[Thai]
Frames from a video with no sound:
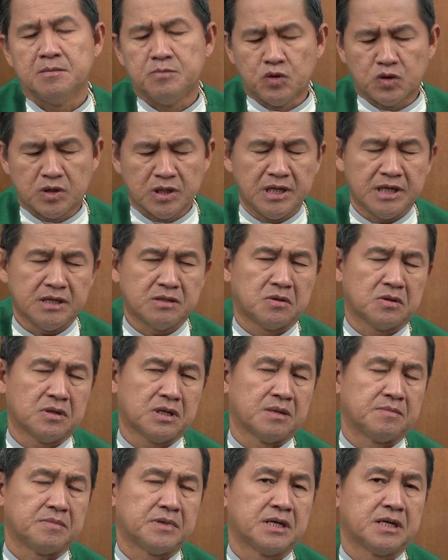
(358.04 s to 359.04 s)
บุคลิกของ
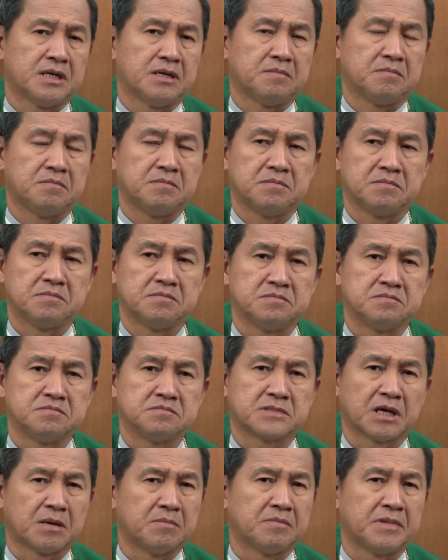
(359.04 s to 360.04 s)
อับราฮัม
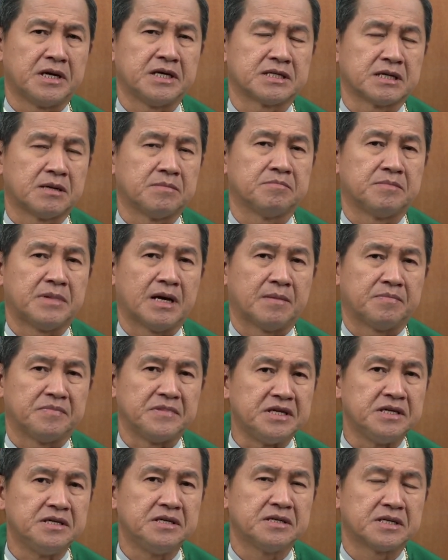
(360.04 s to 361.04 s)
ทำไมทำแบบ
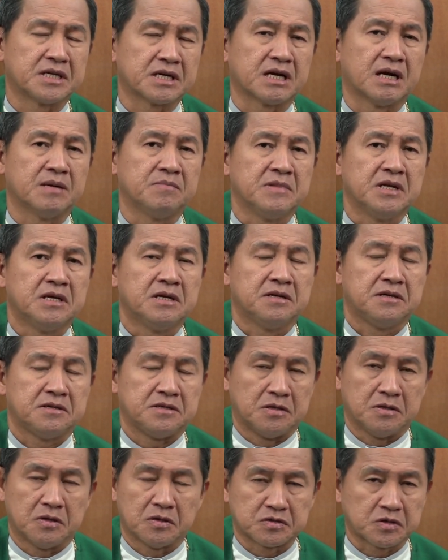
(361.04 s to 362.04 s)
นี้นะครับ
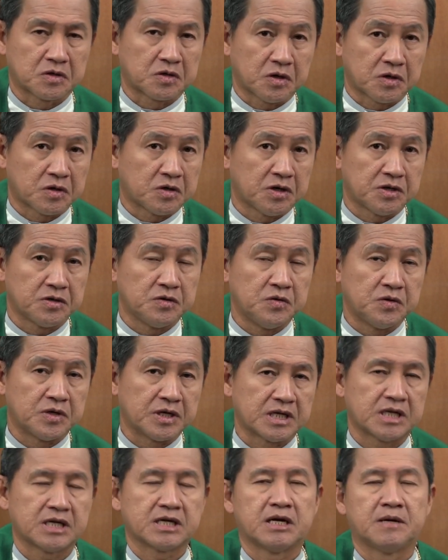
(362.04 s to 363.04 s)
เดี๋ยวเราจะค่อย ๆดูกั
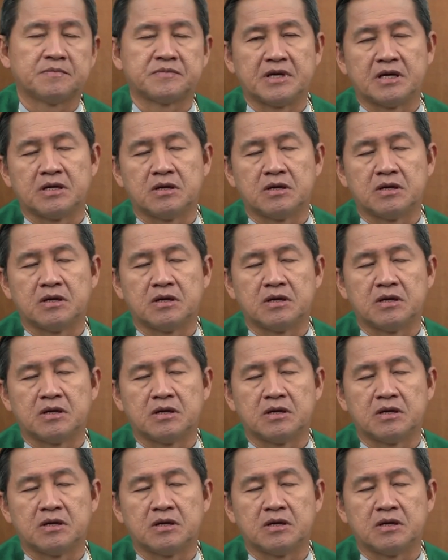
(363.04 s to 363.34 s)
นนะครับ แต่